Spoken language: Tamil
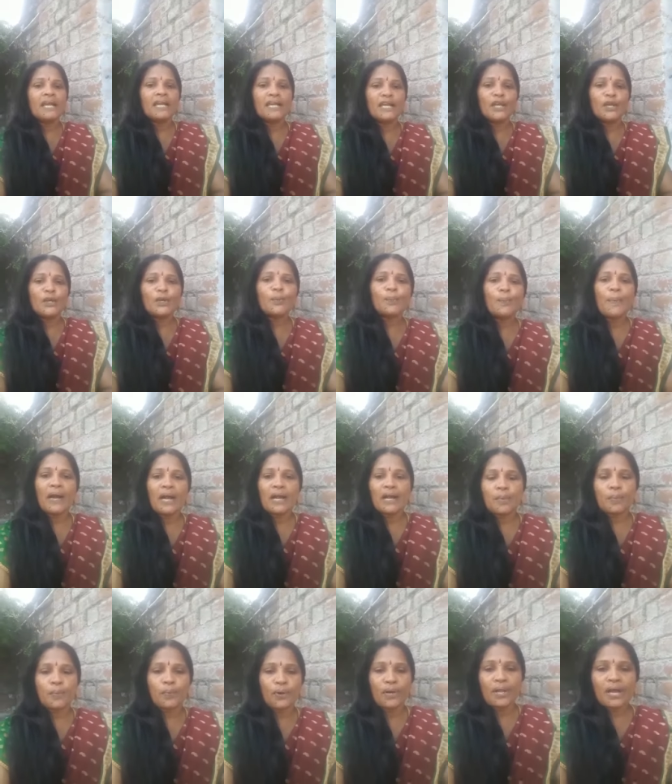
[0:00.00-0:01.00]
இன்னும்
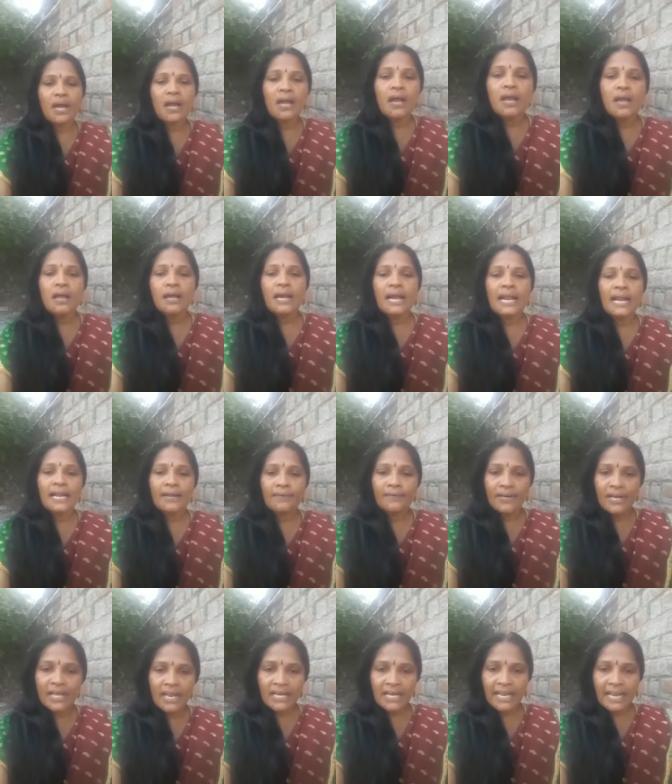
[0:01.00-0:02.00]
பார்க்க போனால்
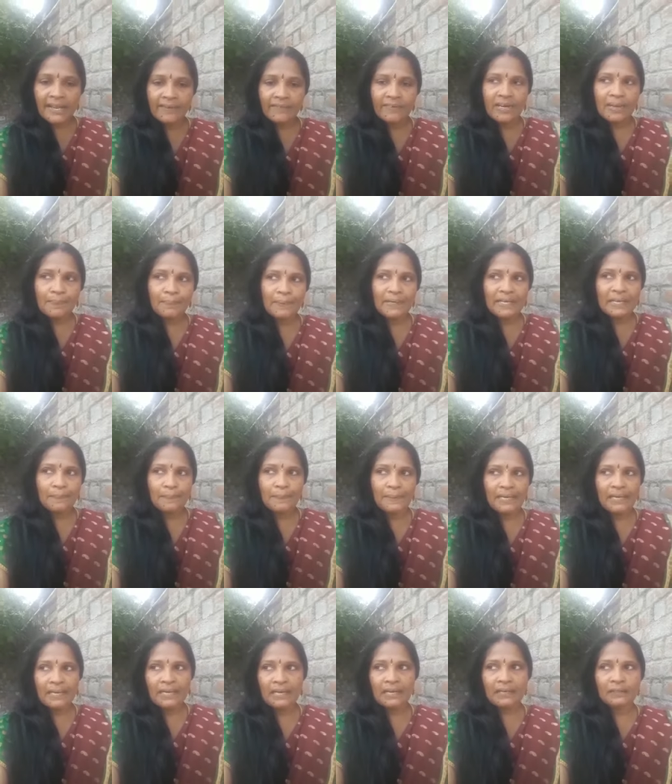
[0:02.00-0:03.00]
கணவனால் கைவிடப்பட்ட
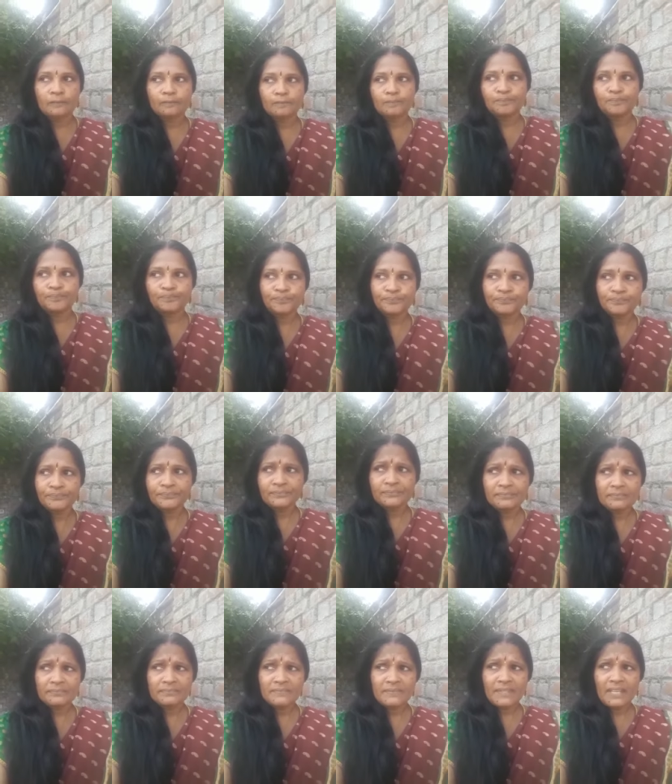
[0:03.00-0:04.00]
பெண்கள்
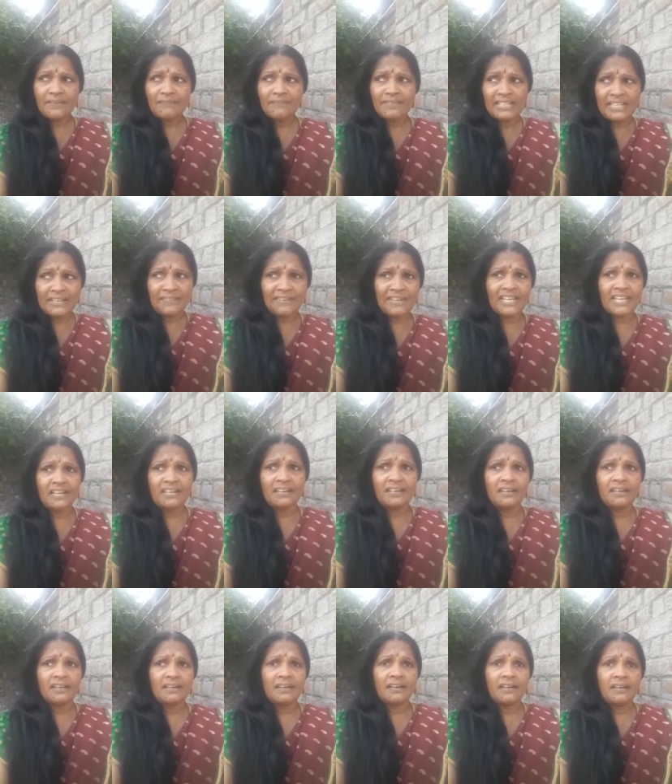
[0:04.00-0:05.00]
விதவைகள்
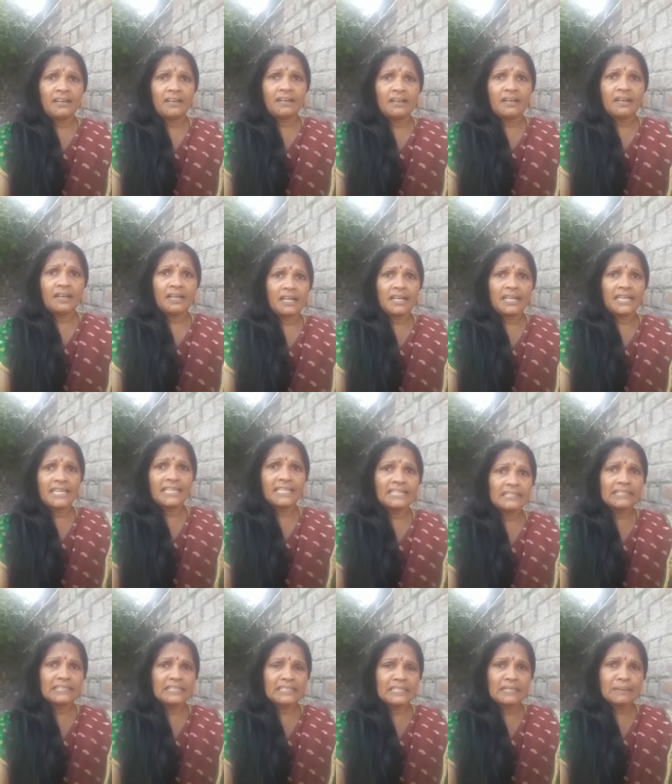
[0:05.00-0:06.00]

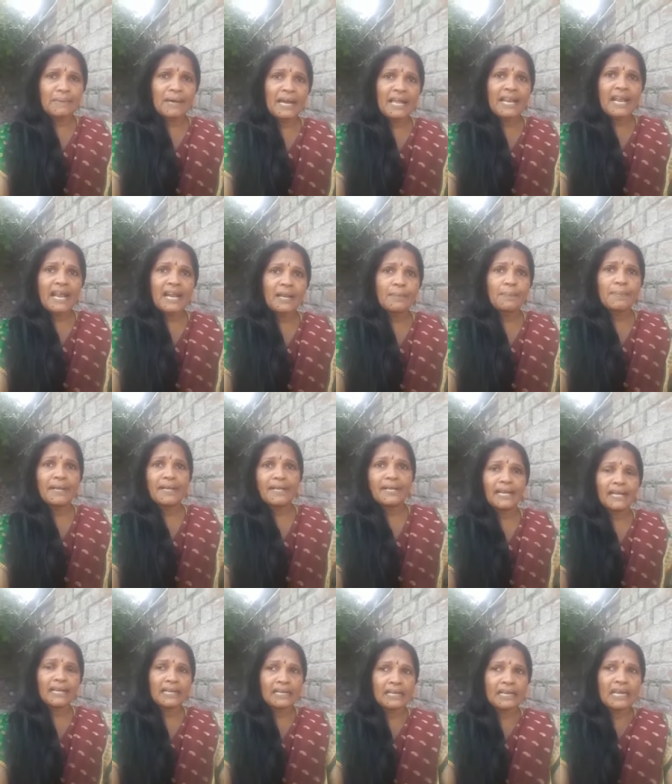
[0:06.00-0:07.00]
இந்த மாதிரியான
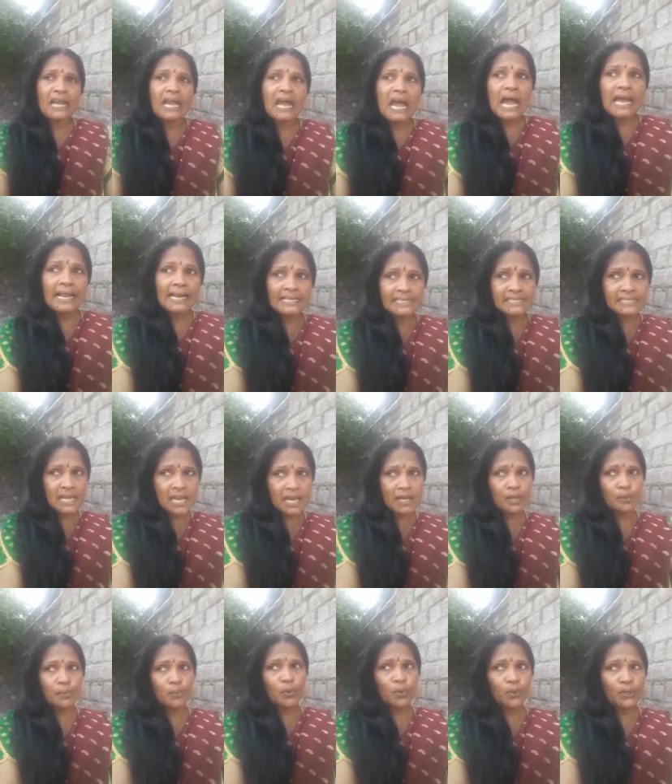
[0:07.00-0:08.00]
பெண்களுக்கு
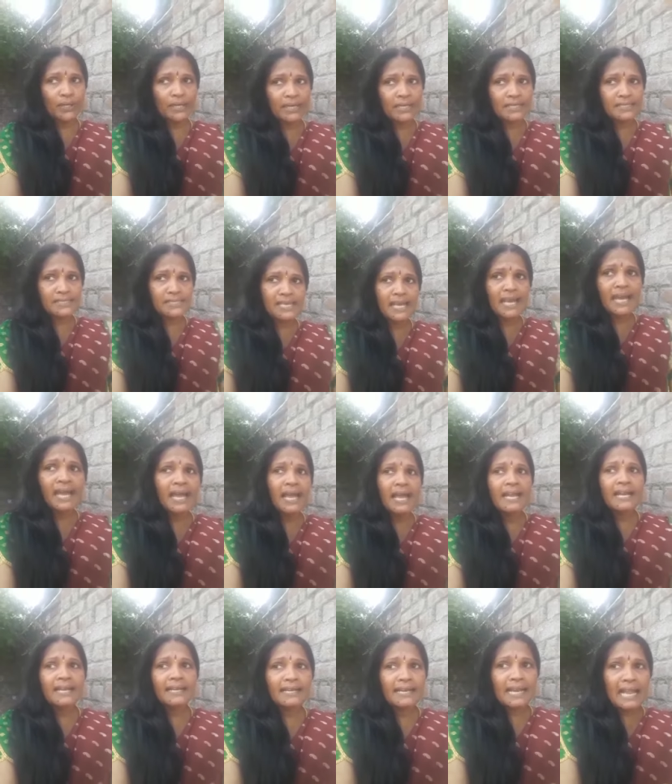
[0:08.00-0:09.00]
அரசாங்கம் கொடுக்கின்ற
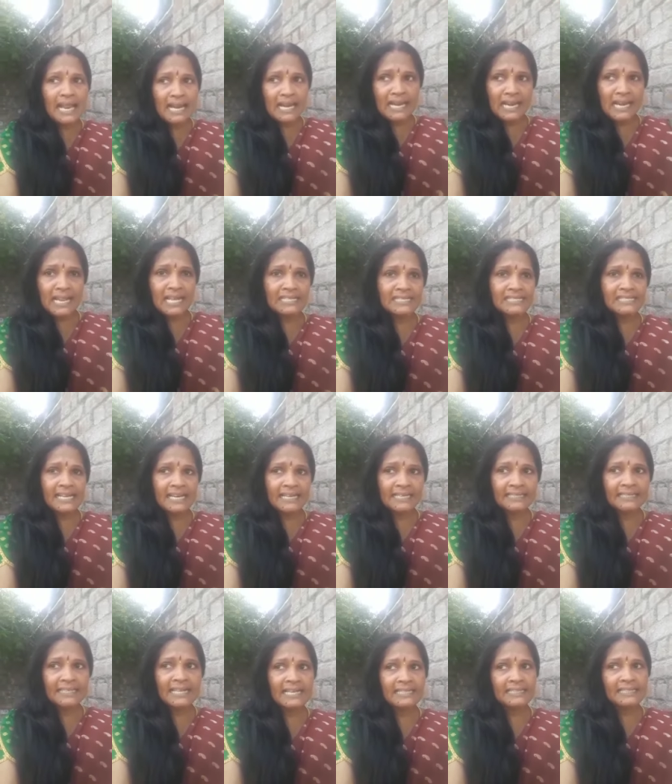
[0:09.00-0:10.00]
நல்ல
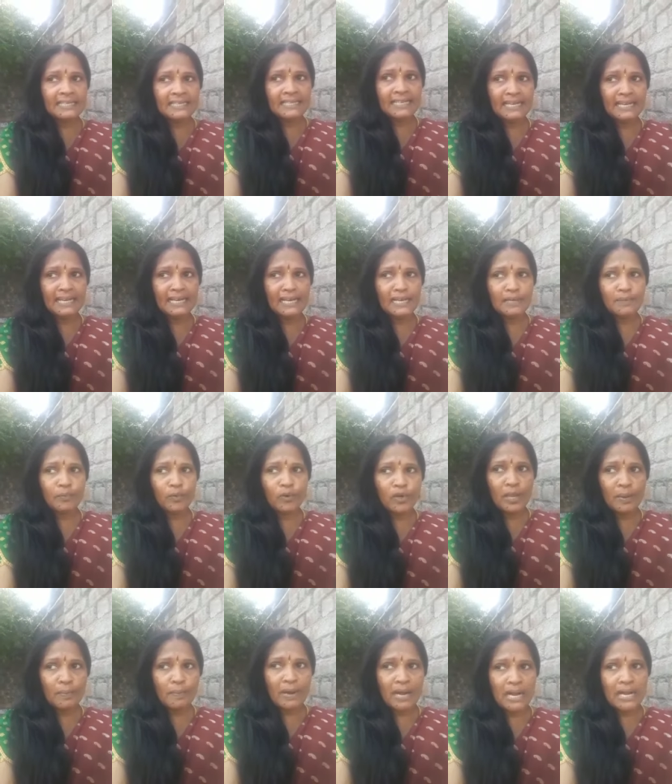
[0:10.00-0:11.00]
சட்ட திட்டங்களின்
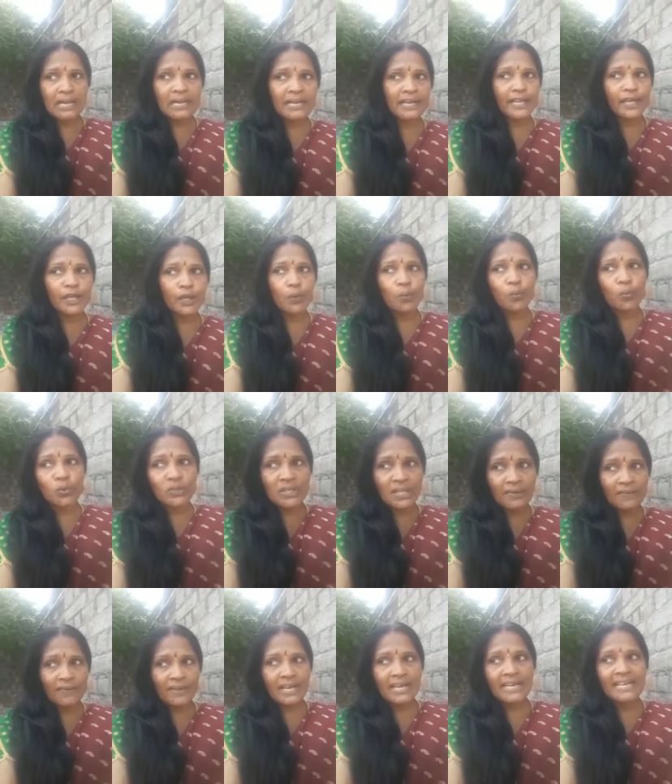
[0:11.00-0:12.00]
மூலியமாக கிடைக்கும்
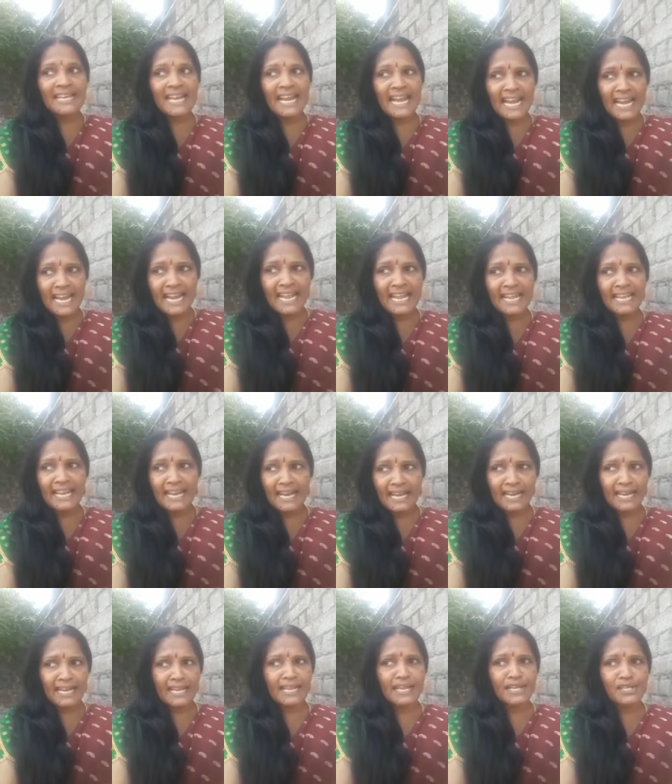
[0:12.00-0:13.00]
உதவிகள் என்ன
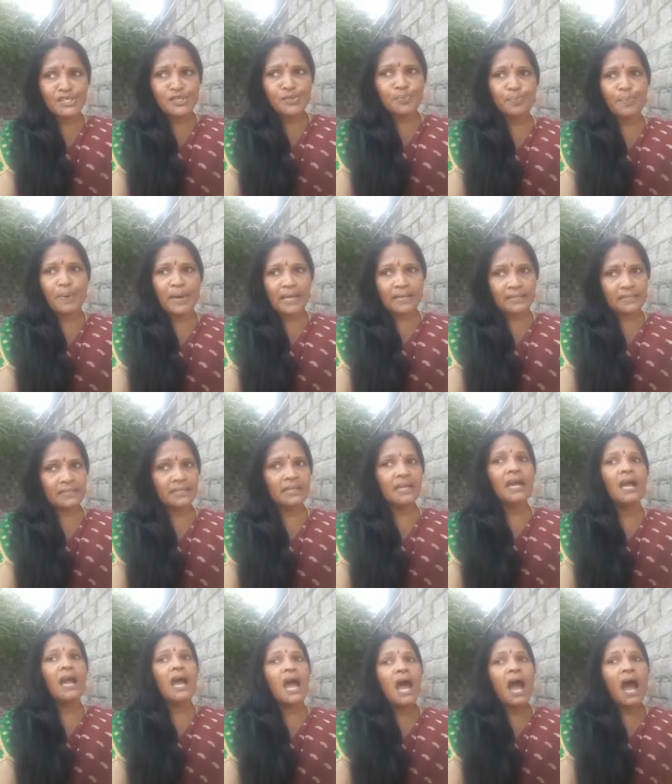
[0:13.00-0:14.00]
என்ன என்று பார்த்து
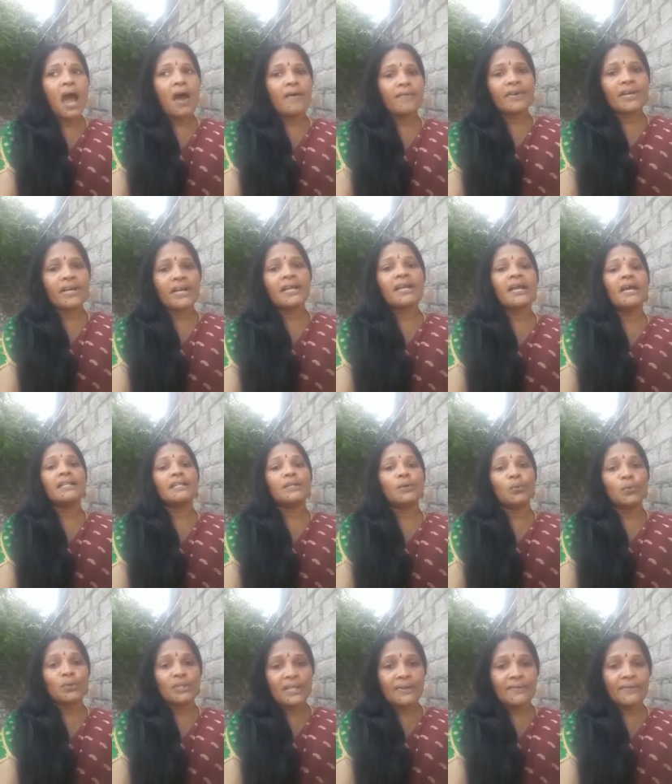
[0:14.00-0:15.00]
அவர்களுக்கு
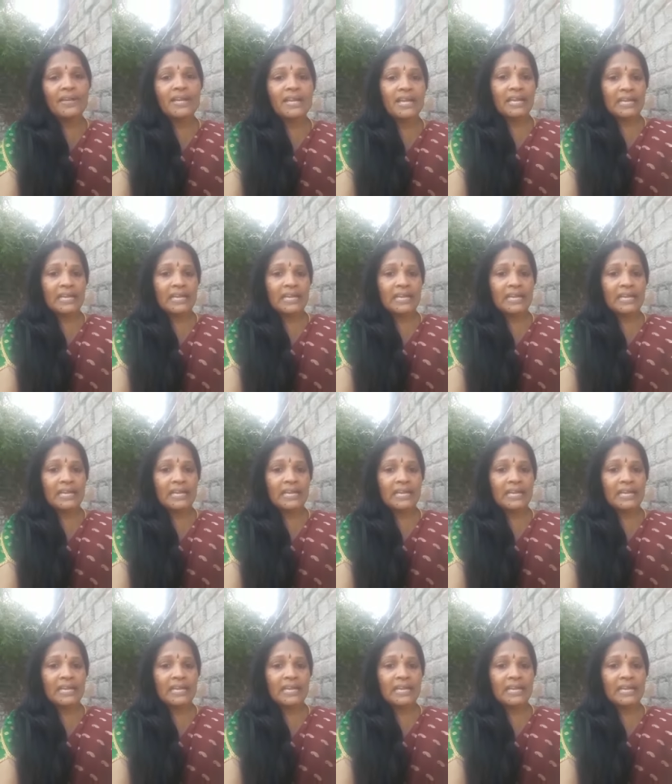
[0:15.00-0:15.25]
அந்த உதவி